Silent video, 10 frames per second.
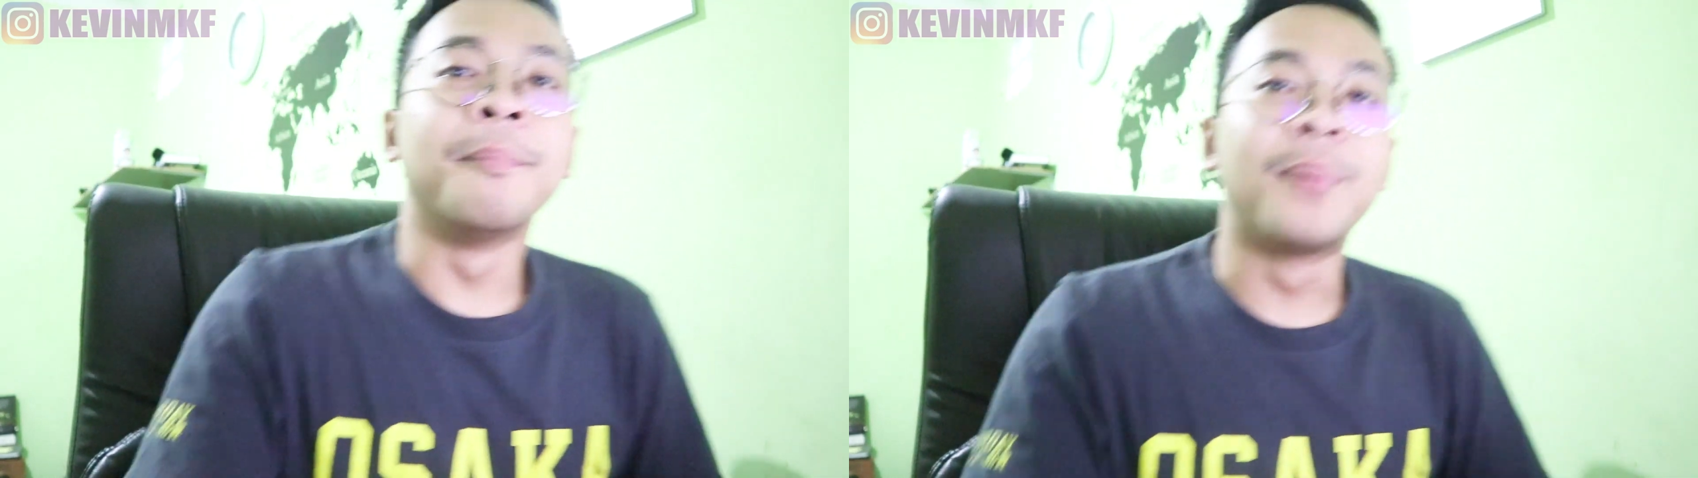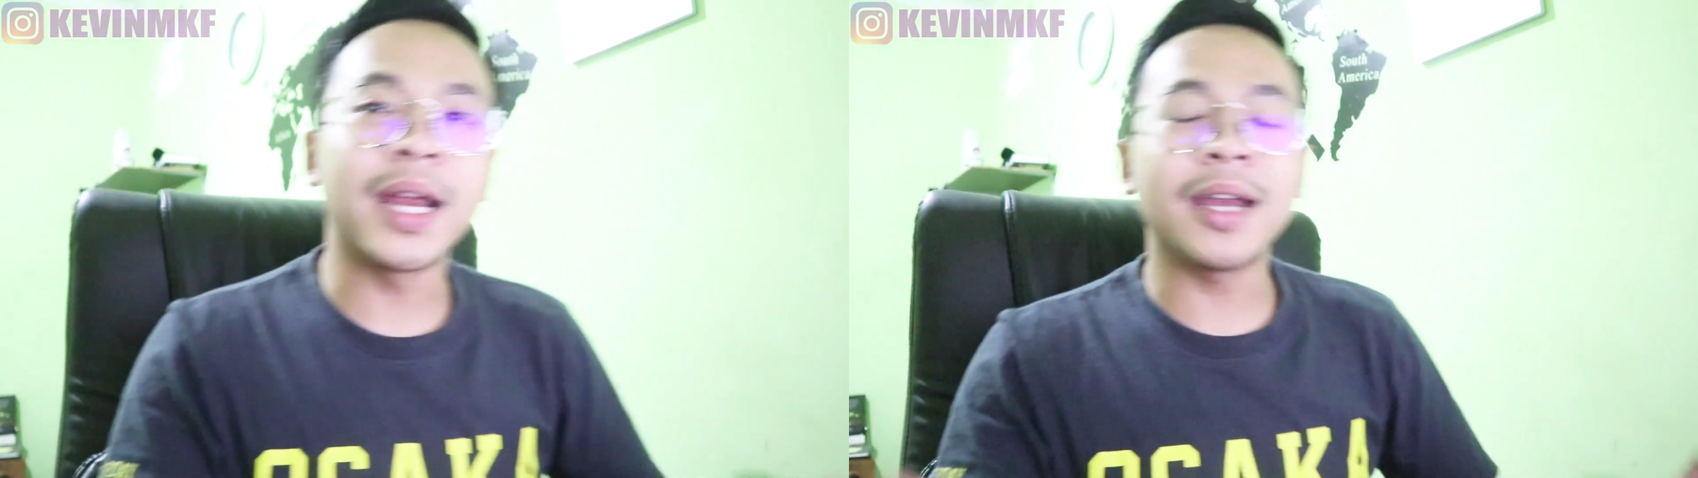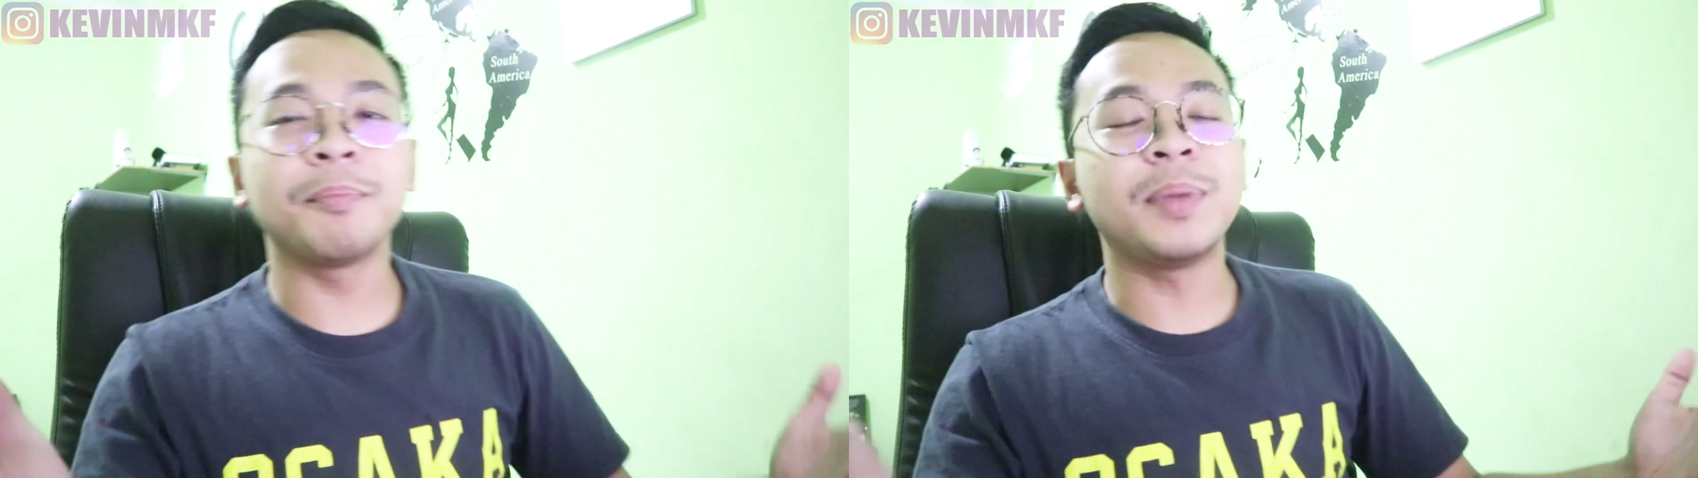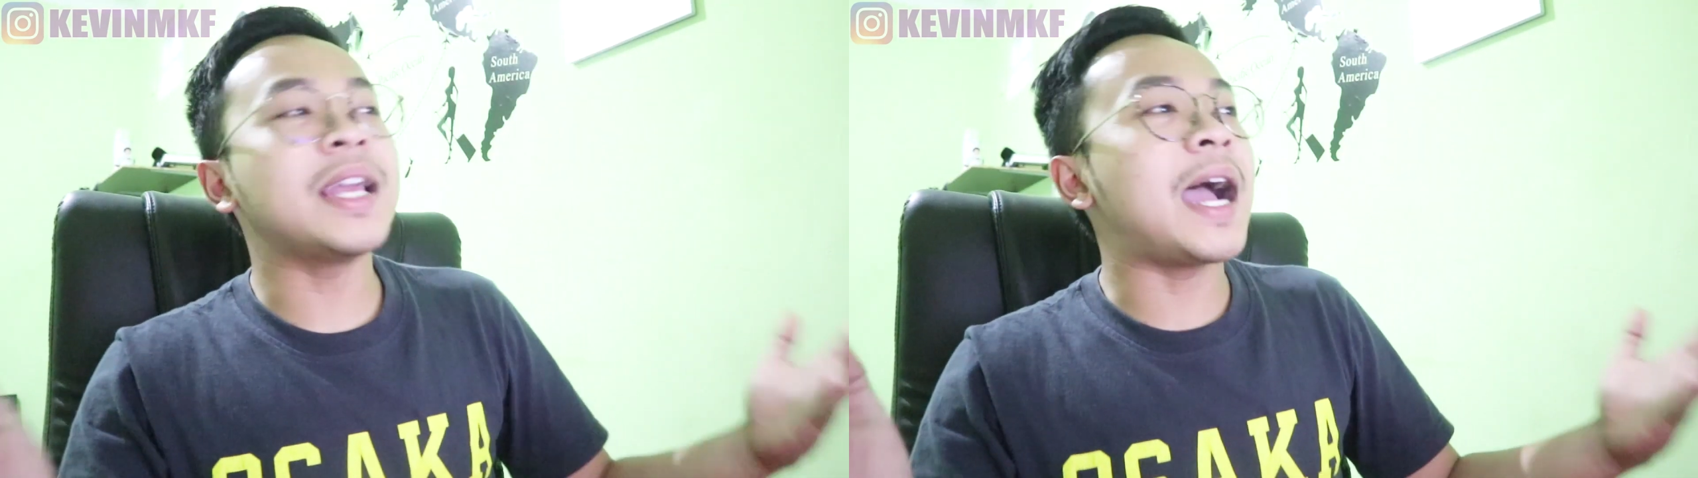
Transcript: Bring the